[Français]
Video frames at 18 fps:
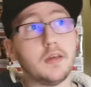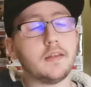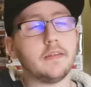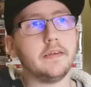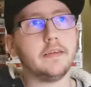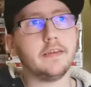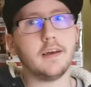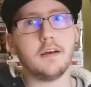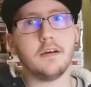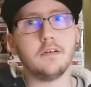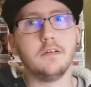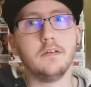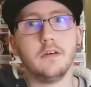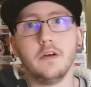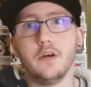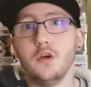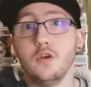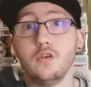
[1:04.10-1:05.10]
pire des cas
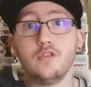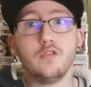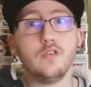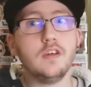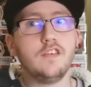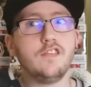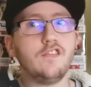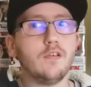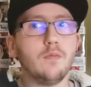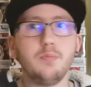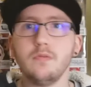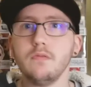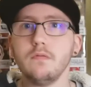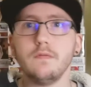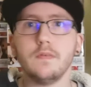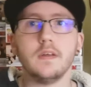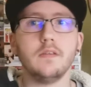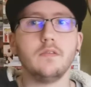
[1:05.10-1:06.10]
que les
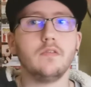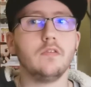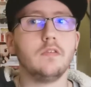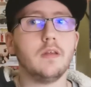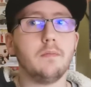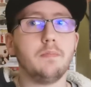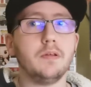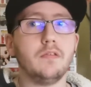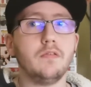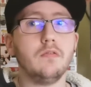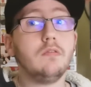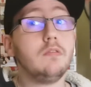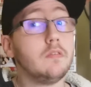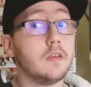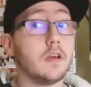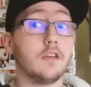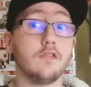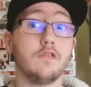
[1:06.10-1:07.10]
champions viennent se taper dessus,
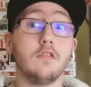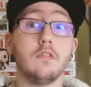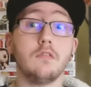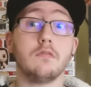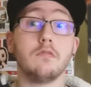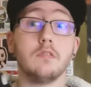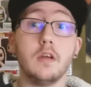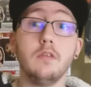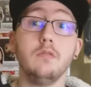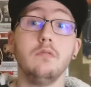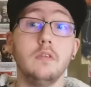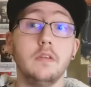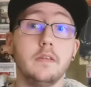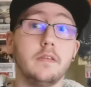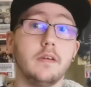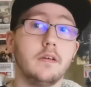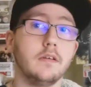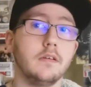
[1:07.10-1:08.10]
sachant qu'on a eu
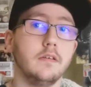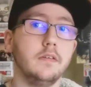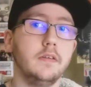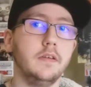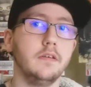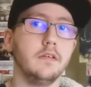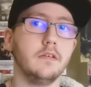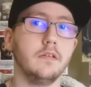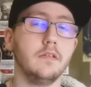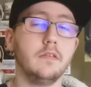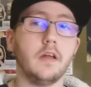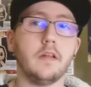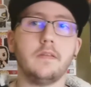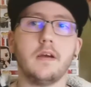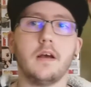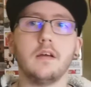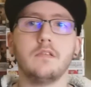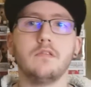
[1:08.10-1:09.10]
des, euh, des euh,
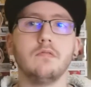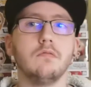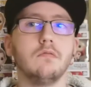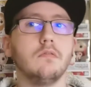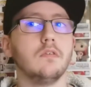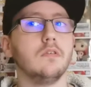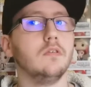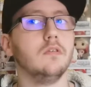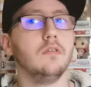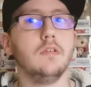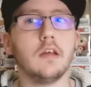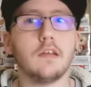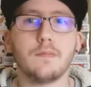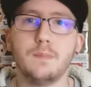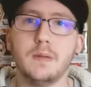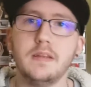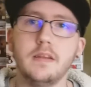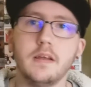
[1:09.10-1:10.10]
interactions euh,
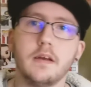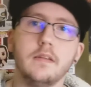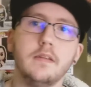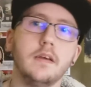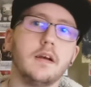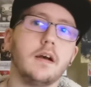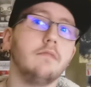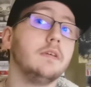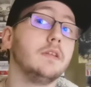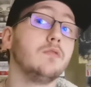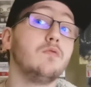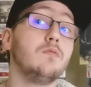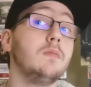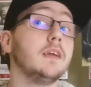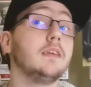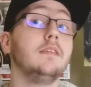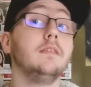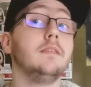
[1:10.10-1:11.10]
la semaine dernière avec Drew
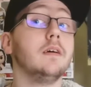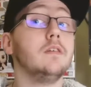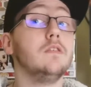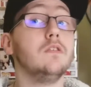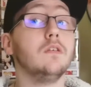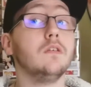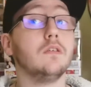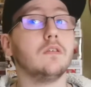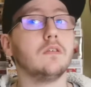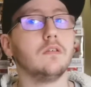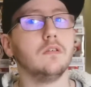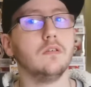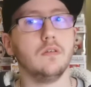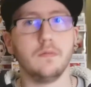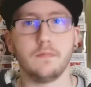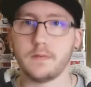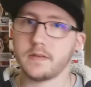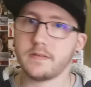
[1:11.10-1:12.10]

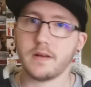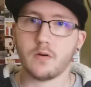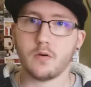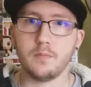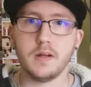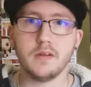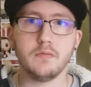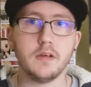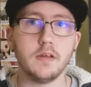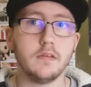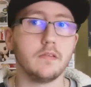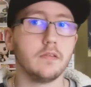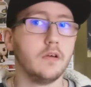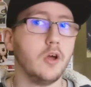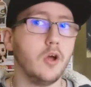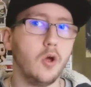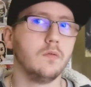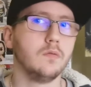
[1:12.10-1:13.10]
McIntyre face à Roman
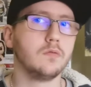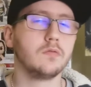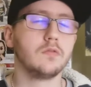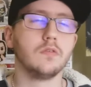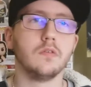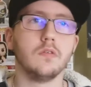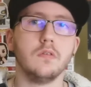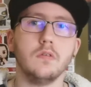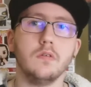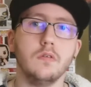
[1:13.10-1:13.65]
Reigns. Donc